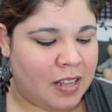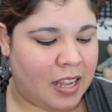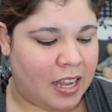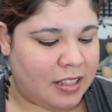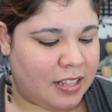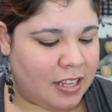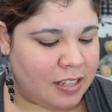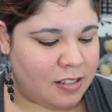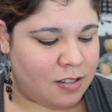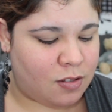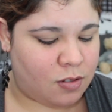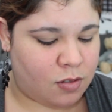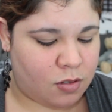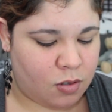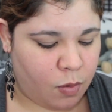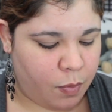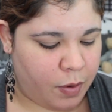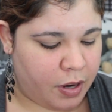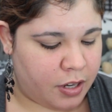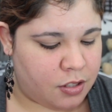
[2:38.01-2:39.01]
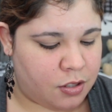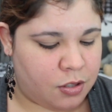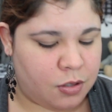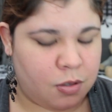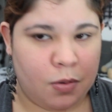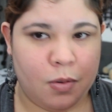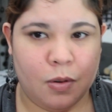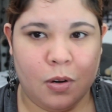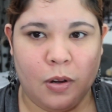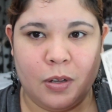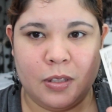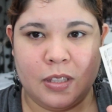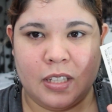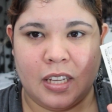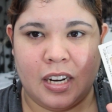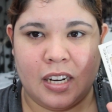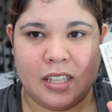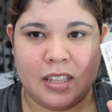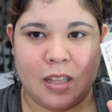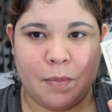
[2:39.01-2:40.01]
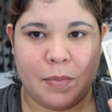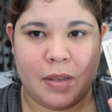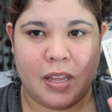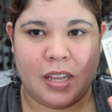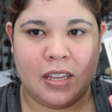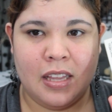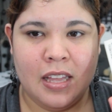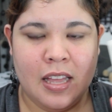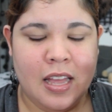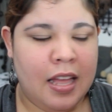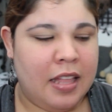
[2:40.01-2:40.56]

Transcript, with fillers: están súper chulos, tiene también